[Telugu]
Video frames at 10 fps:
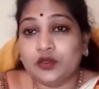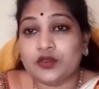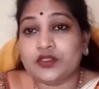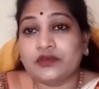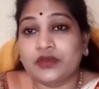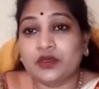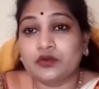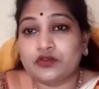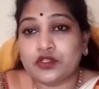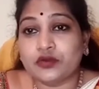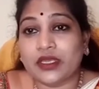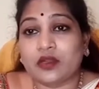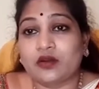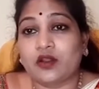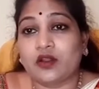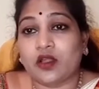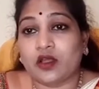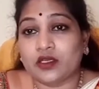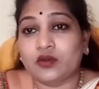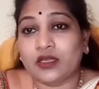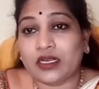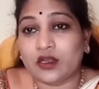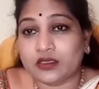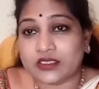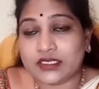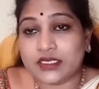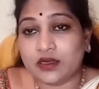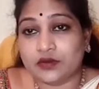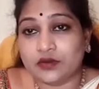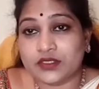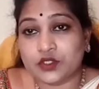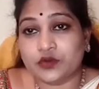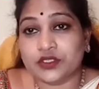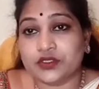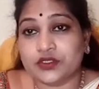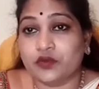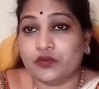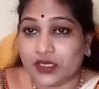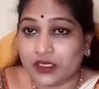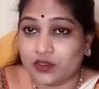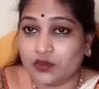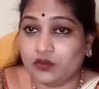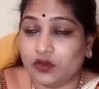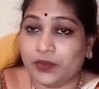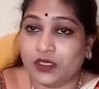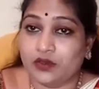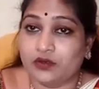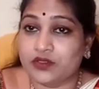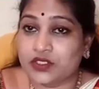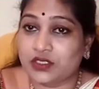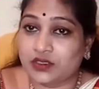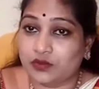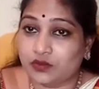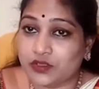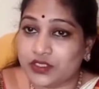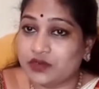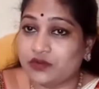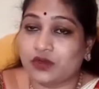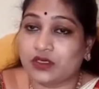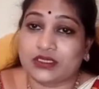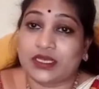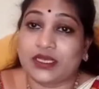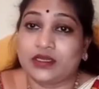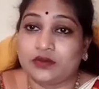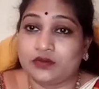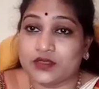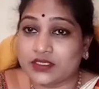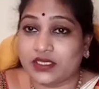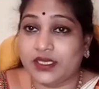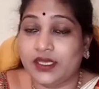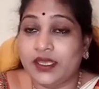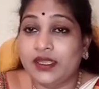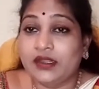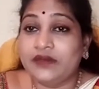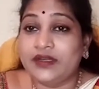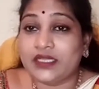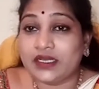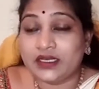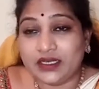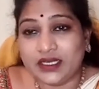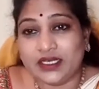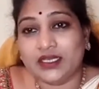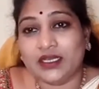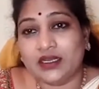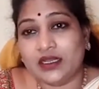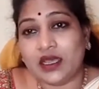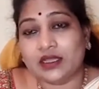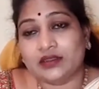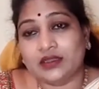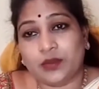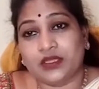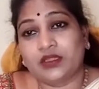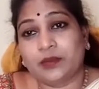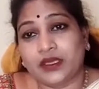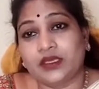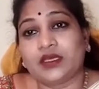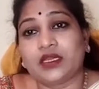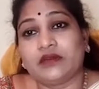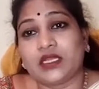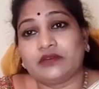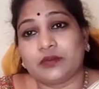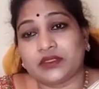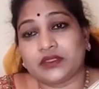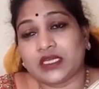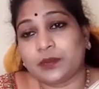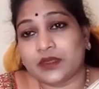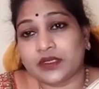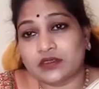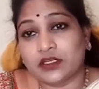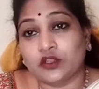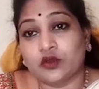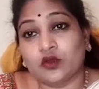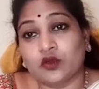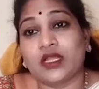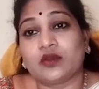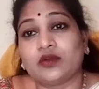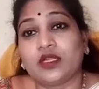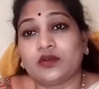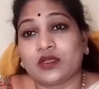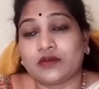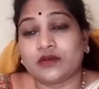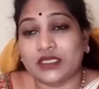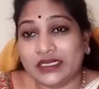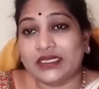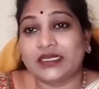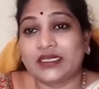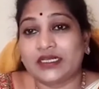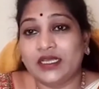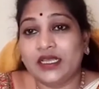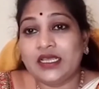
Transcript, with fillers: ఈ రోజు అవి నుంచి ఎక్కడో లాక్డౌన్ అన్లాక్ చేశారనుకున్న సిచ్యువేషన్స్ లో వరదలు ఒక పక్క నుంచి వచ్చి ఒక తాకిడి వస్తే వీటన్నిటికన్నా అతి పెద్ద భయంకరమైన విపత్కర పరిస్థితులు ఎదుర్కోలేకుండా ఉన్నవాది ఏంటంటే